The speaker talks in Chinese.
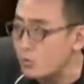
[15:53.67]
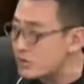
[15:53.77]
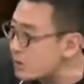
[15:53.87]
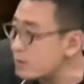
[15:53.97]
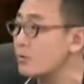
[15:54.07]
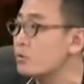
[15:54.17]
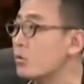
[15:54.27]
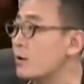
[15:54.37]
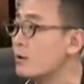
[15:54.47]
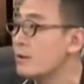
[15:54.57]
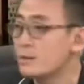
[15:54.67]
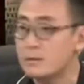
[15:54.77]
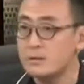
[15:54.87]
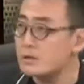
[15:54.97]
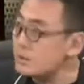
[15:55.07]
都相当多，
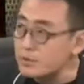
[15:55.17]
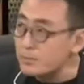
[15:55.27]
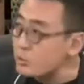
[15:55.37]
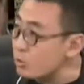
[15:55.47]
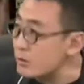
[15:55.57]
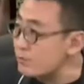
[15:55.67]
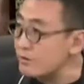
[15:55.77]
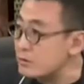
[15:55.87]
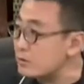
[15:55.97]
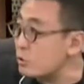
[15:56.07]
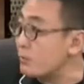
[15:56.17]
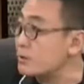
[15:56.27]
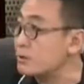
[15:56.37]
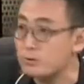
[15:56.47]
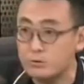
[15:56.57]
对你这么多的卫星转
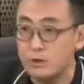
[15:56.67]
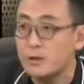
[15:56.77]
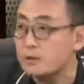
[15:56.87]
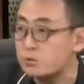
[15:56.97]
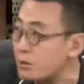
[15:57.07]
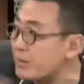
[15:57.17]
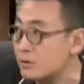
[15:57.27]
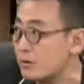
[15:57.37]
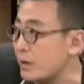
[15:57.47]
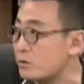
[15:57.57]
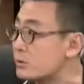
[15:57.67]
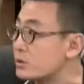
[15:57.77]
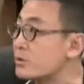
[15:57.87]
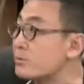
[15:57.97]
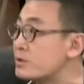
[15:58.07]
播车，就是随便到哪都
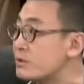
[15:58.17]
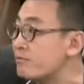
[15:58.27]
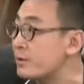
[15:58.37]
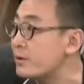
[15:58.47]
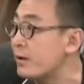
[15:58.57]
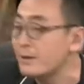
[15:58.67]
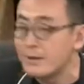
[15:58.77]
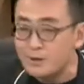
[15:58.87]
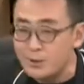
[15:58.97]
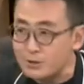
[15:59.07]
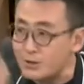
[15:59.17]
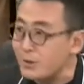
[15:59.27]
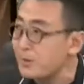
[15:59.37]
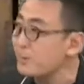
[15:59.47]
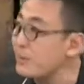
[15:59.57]
能直播新闻的。可
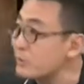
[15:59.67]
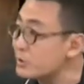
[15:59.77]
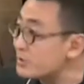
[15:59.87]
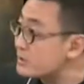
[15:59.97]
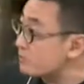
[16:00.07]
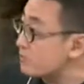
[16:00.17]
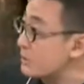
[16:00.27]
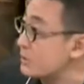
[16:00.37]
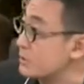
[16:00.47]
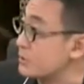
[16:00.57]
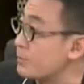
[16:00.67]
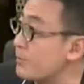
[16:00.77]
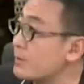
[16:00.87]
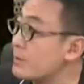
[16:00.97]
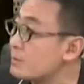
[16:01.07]
是没有什么新闻可以直
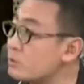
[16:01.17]
播。